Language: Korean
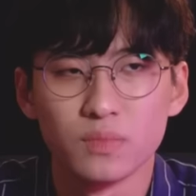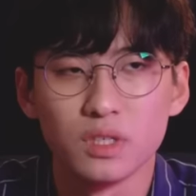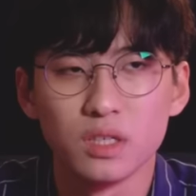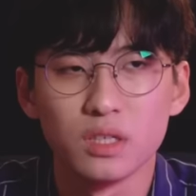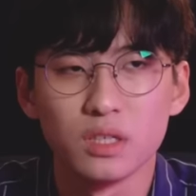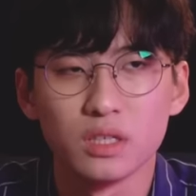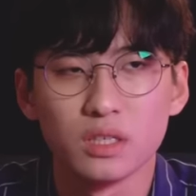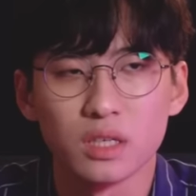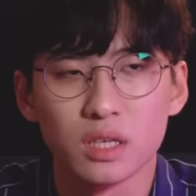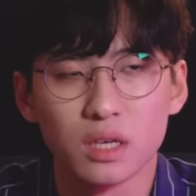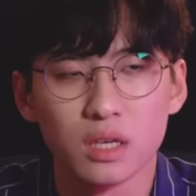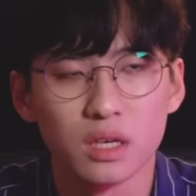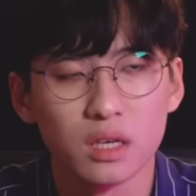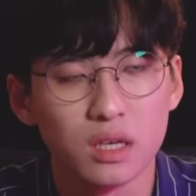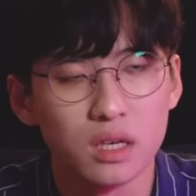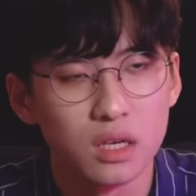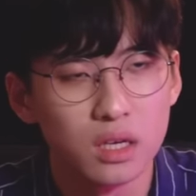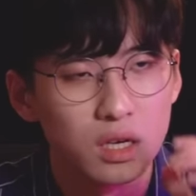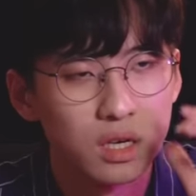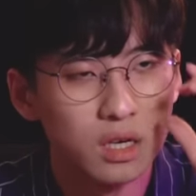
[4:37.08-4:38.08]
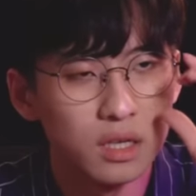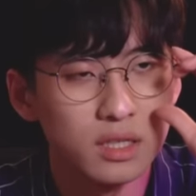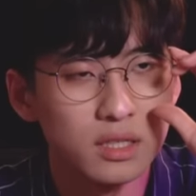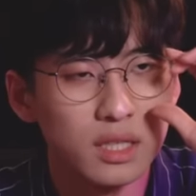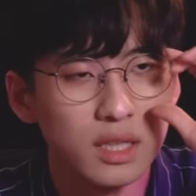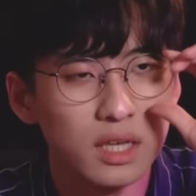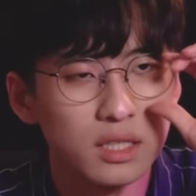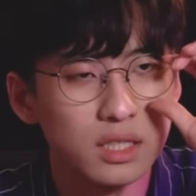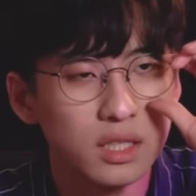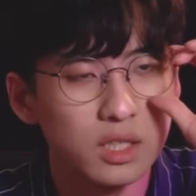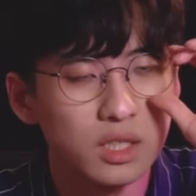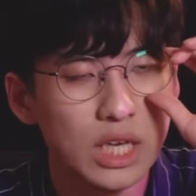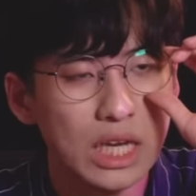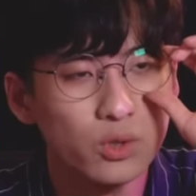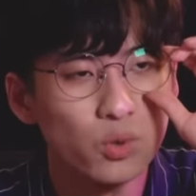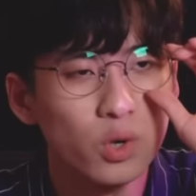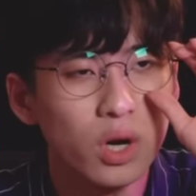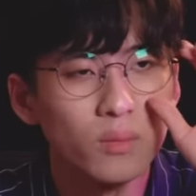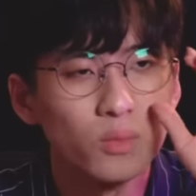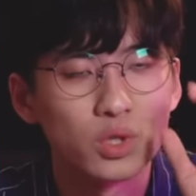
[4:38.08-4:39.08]
늘 이제 그때 당시에
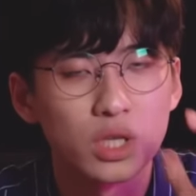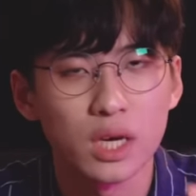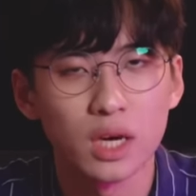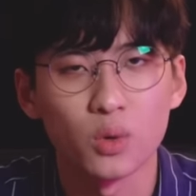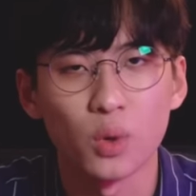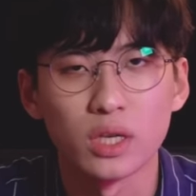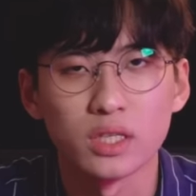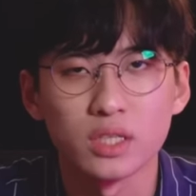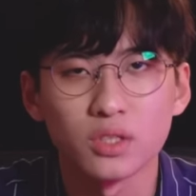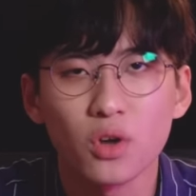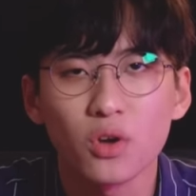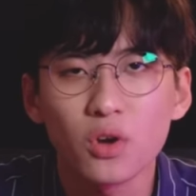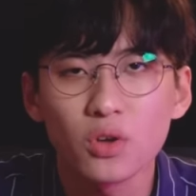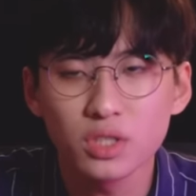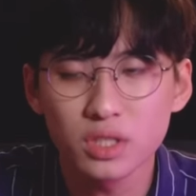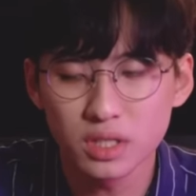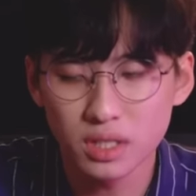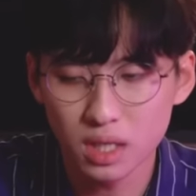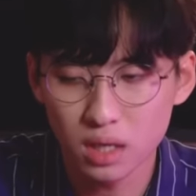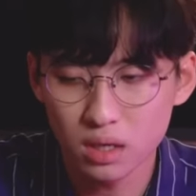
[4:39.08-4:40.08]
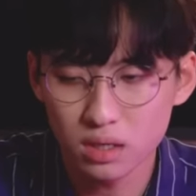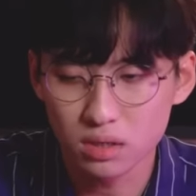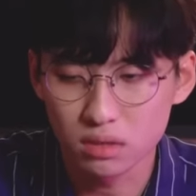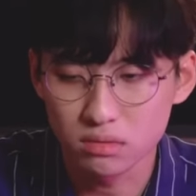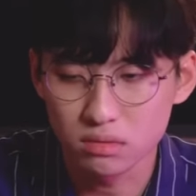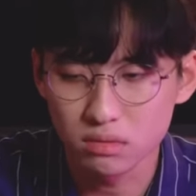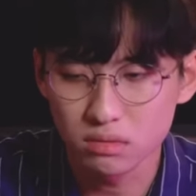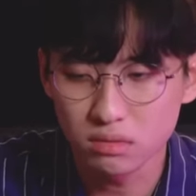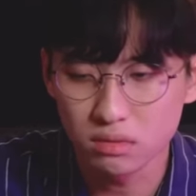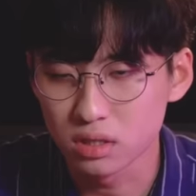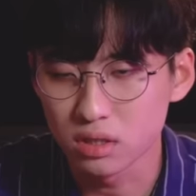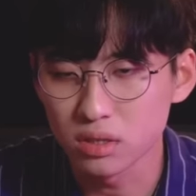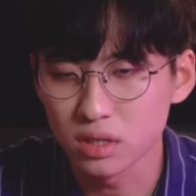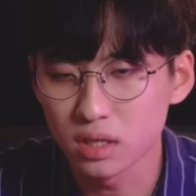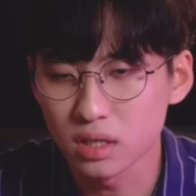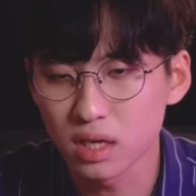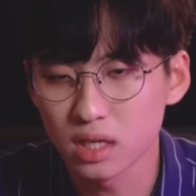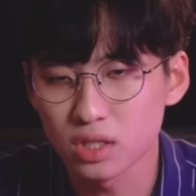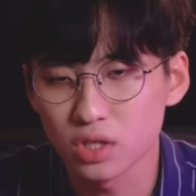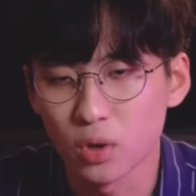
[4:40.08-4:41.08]
자존감도 제가 굉장히 떨어지는 상황이었고, 그런
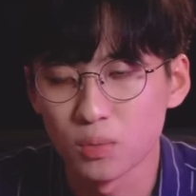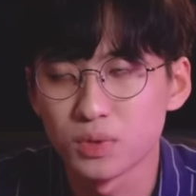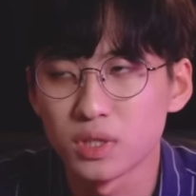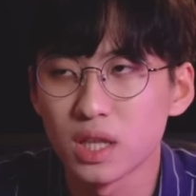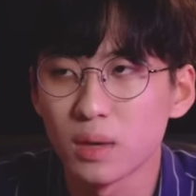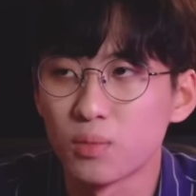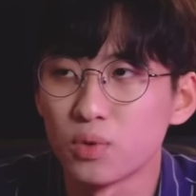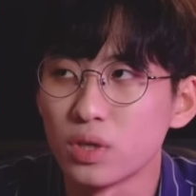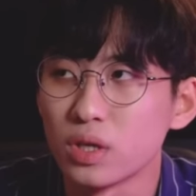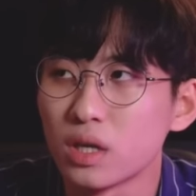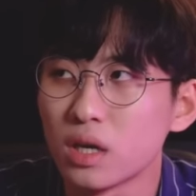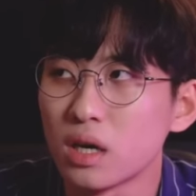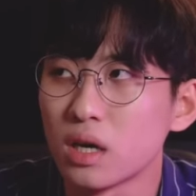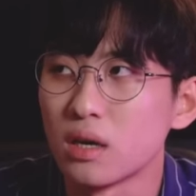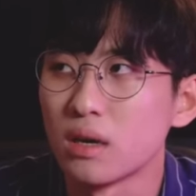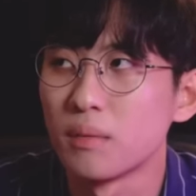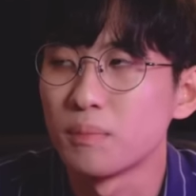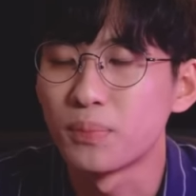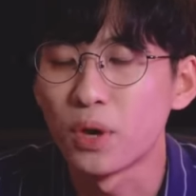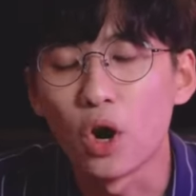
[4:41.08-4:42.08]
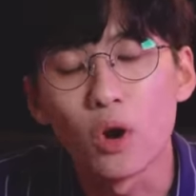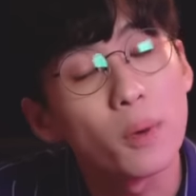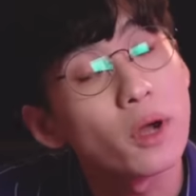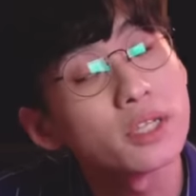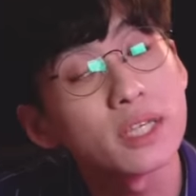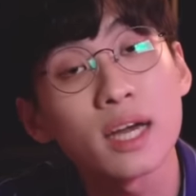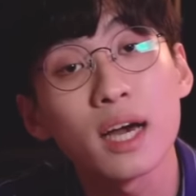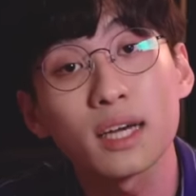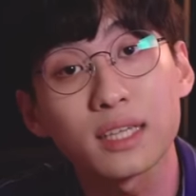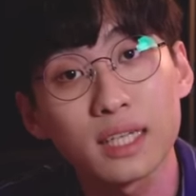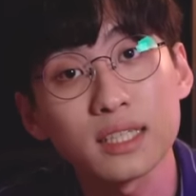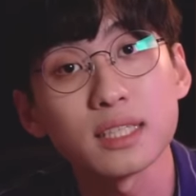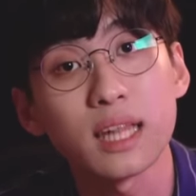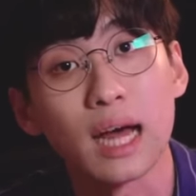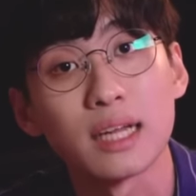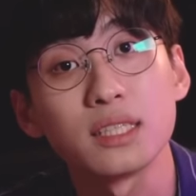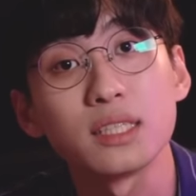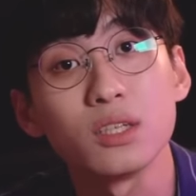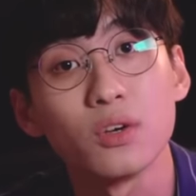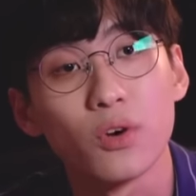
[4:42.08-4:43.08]
일까지 겹치다 보니까 별별 생각이 사실
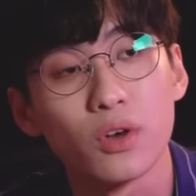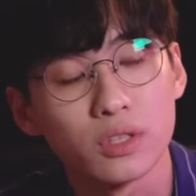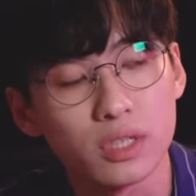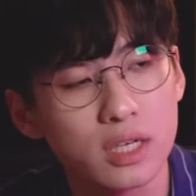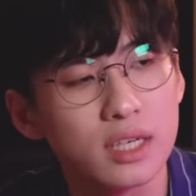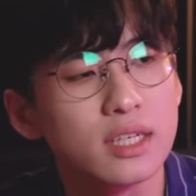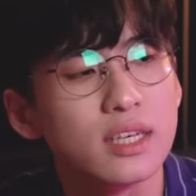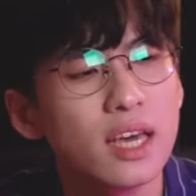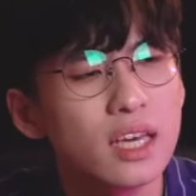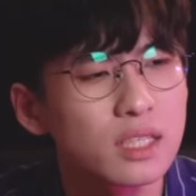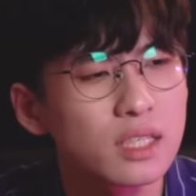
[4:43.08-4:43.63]
다 드는 거예요. 근데 그게